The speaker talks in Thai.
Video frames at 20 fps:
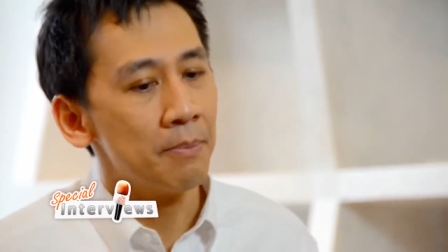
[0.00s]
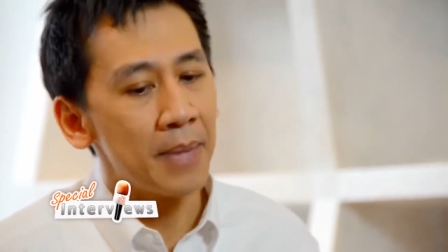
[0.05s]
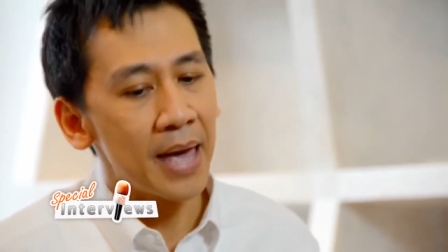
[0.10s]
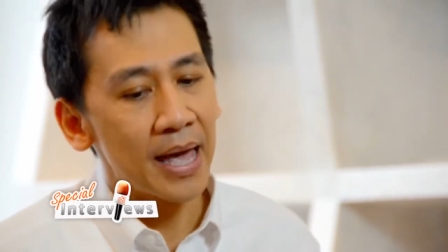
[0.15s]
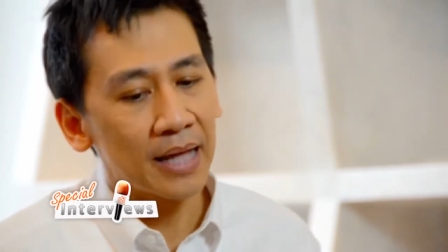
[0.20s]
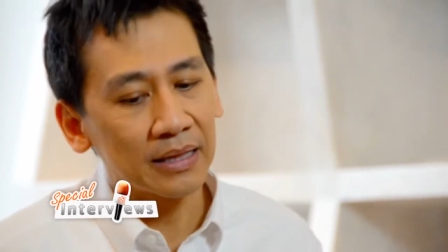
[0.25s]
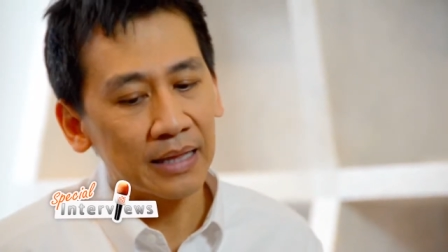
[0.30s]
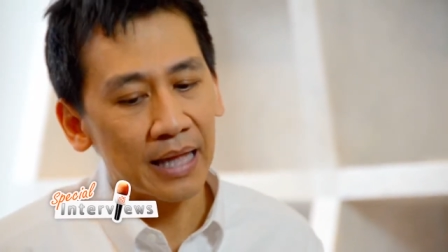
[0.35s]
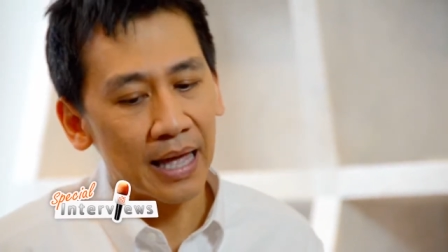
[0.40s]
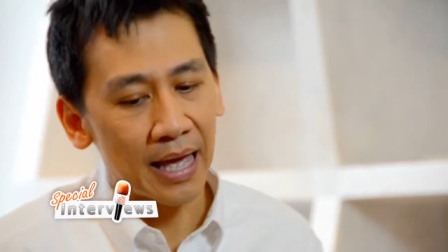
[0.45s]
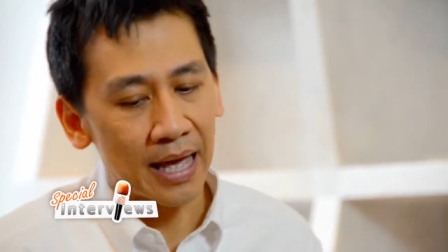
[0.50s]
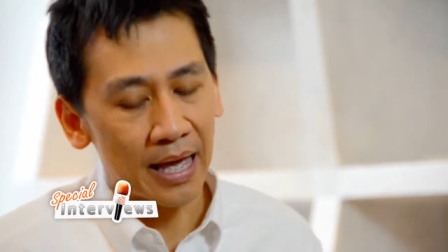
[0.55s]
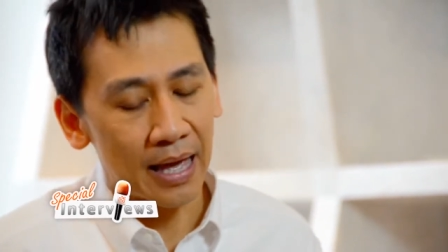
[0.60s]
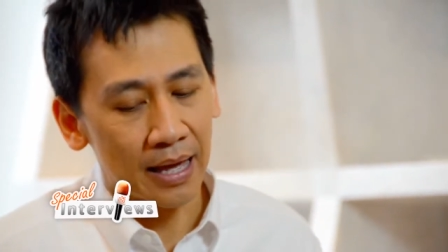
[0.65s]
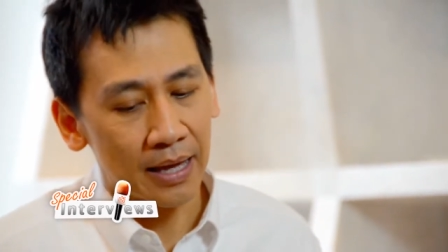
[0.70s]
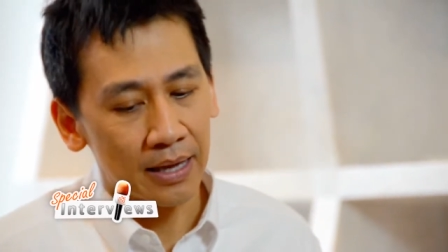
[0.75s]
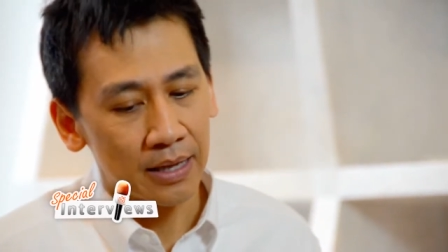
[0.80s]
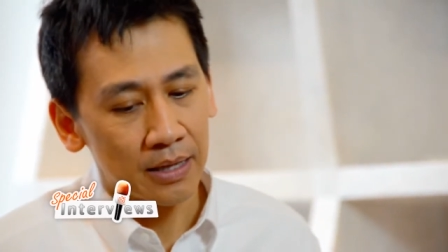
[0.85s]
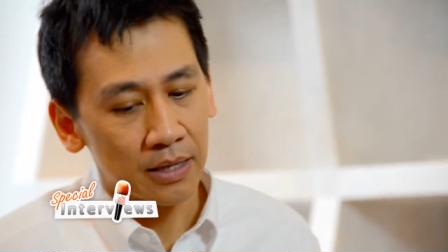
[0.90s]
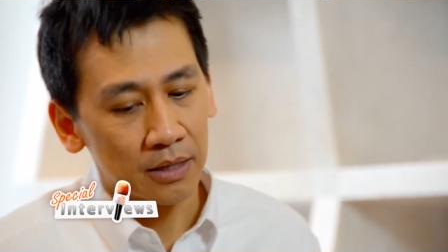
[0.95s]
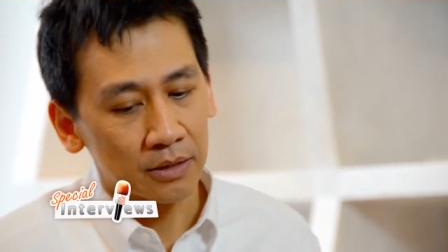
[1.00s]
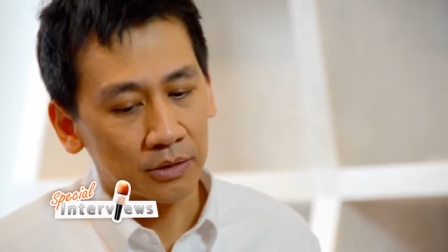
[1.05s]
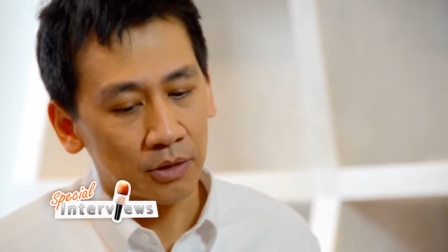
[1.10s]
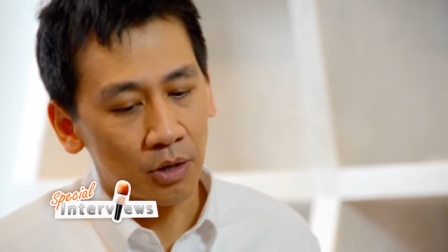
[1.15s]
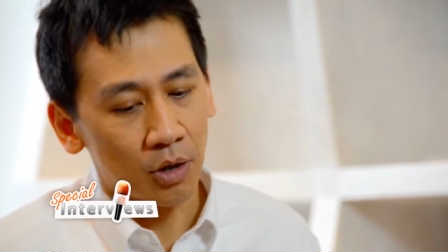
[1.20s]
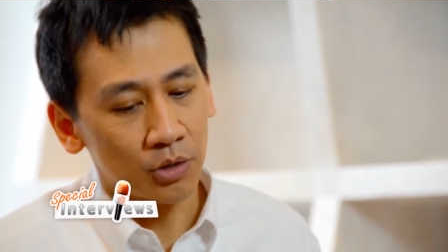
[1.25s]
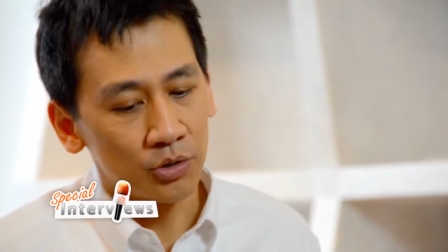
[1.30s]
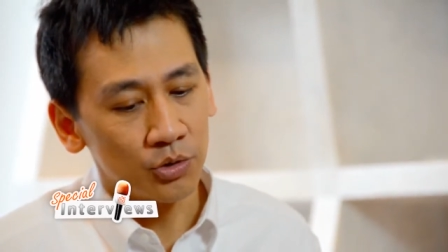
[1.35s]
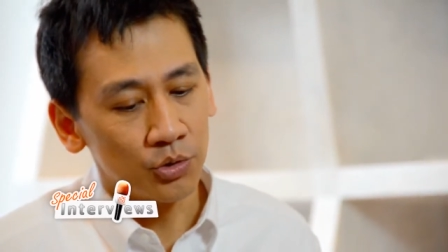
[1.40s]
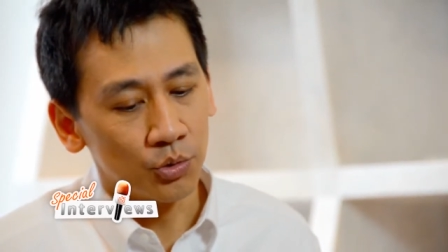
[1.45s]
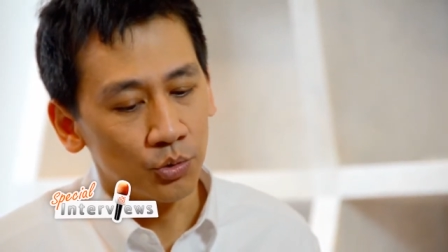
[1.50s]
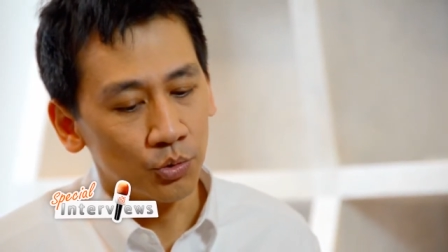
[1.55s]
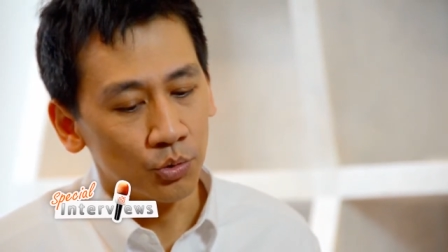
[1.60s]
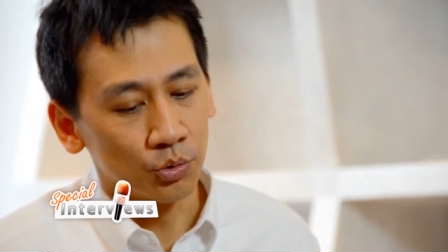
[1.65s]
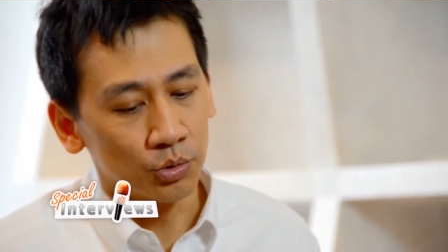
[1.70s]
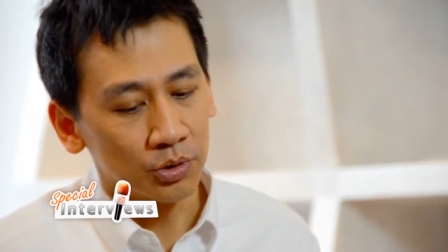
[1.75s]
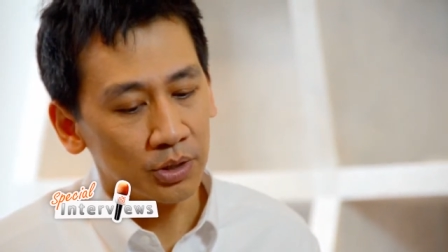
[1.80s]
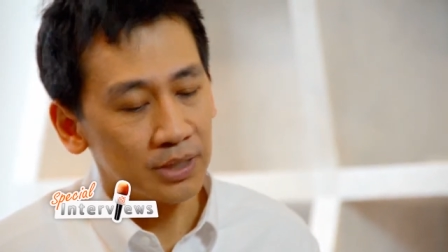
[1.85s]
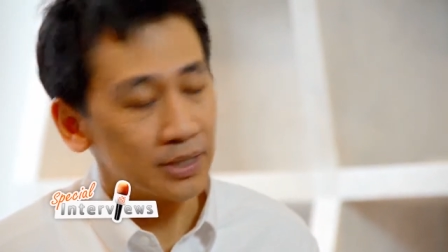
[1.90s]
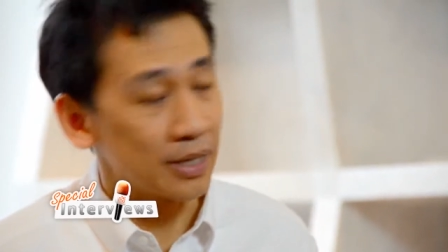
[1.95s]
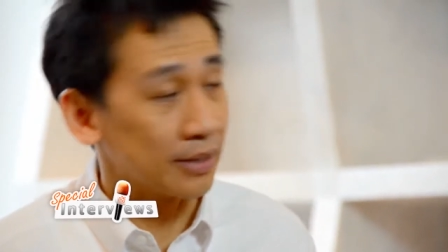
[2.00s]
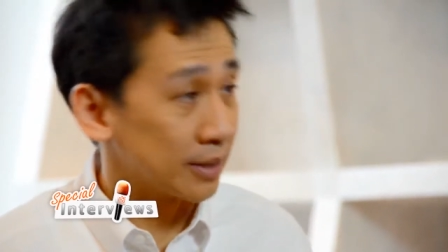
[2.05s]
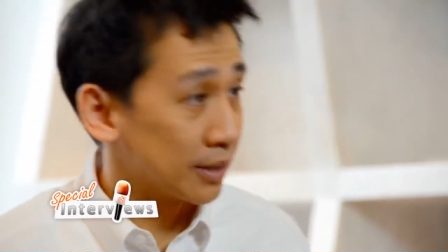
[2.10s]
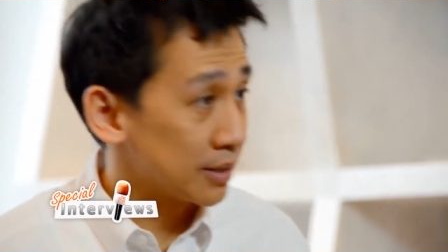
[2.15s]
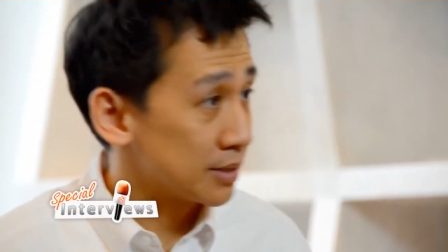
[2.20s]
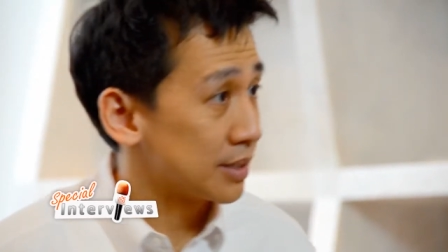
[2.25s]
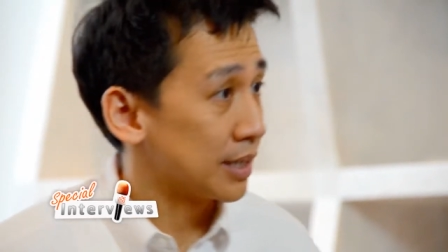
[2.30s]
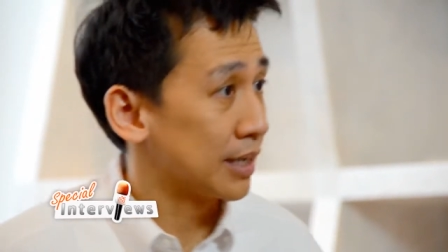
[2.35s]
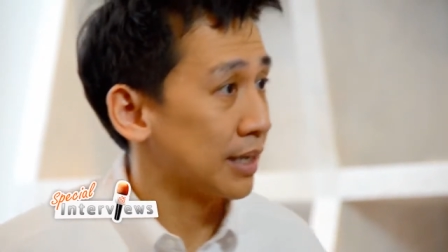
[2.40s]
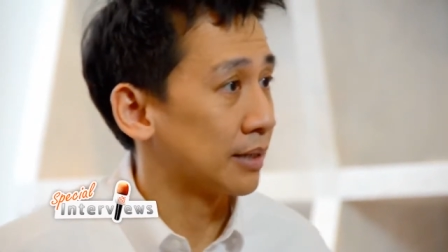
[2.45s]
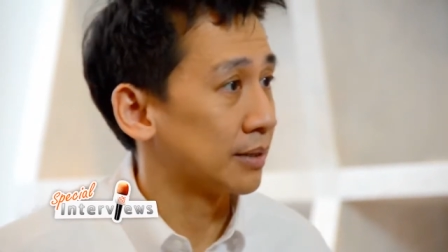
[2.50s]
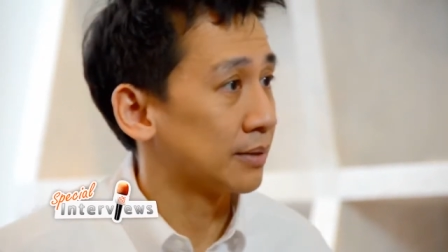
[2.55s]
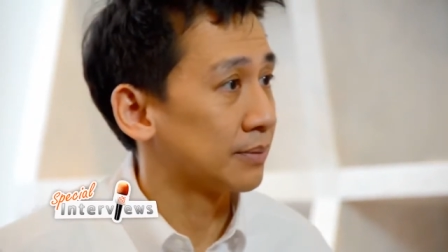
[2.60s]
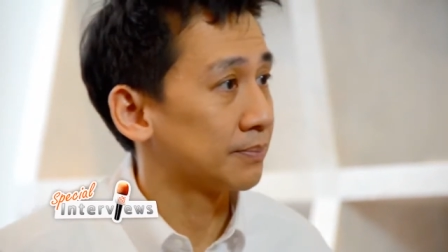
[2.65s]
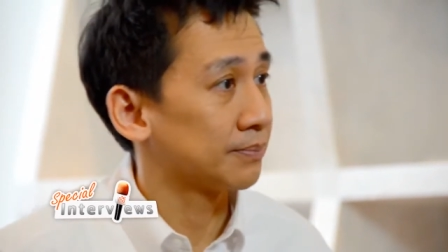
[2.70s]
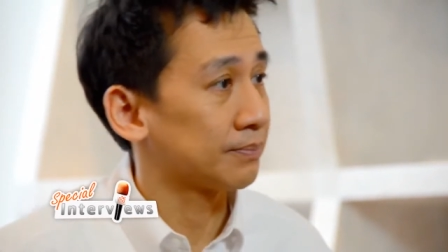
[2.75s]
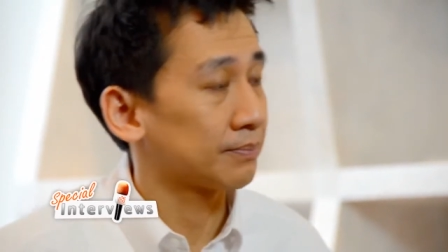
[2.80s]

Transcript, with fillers: แม้แต่ตอนอยู่ที่สาธิตเกษตร